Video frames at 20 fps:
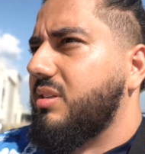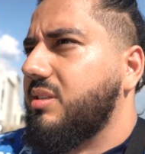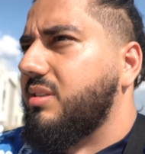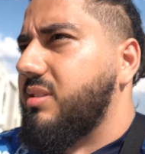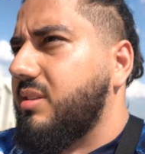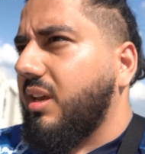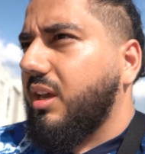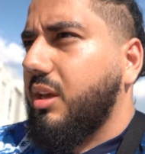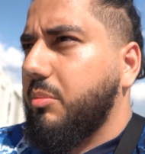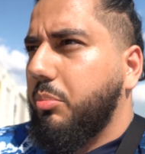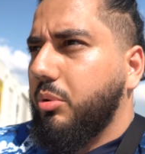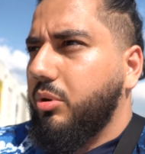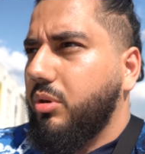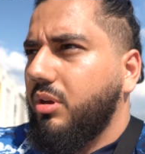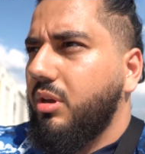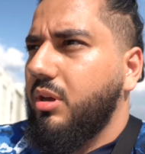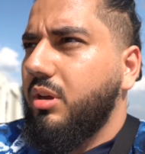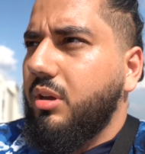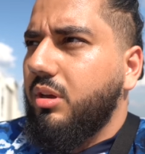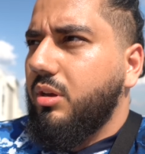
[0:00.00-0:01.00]

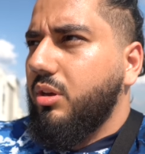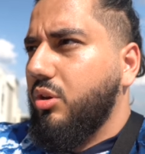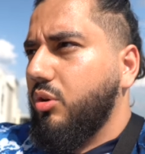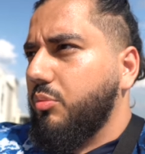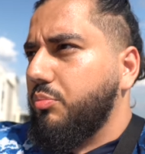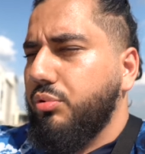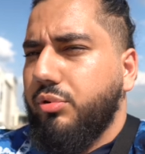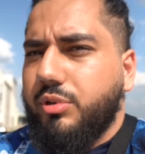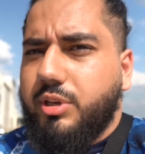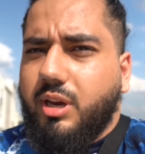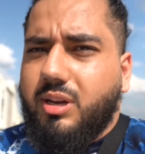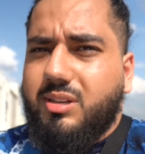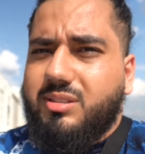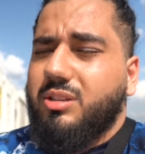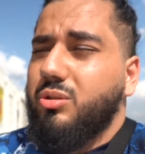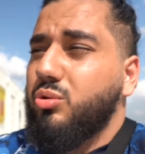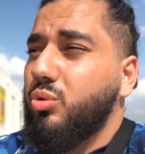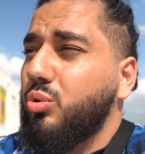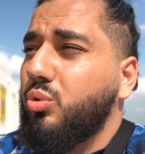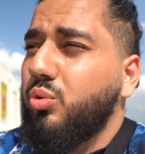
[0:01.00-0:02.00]
serbe-bulgare, euh,
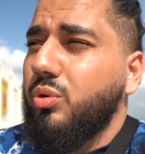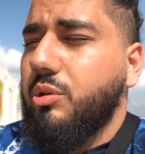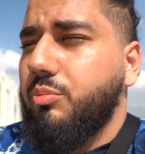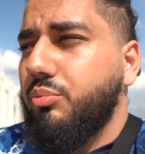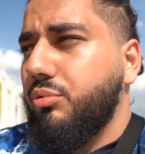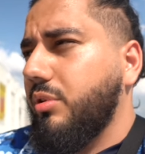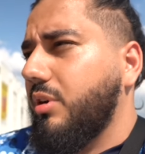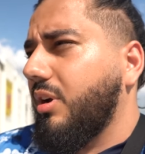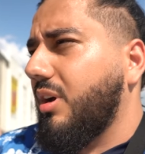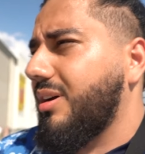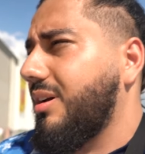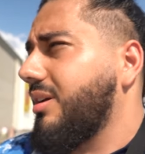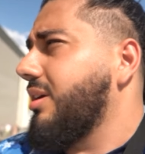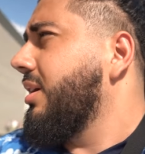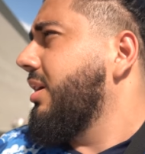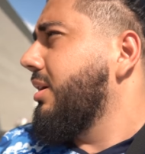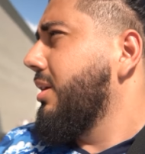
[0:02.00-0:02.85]
c'est surtout les Bulgares.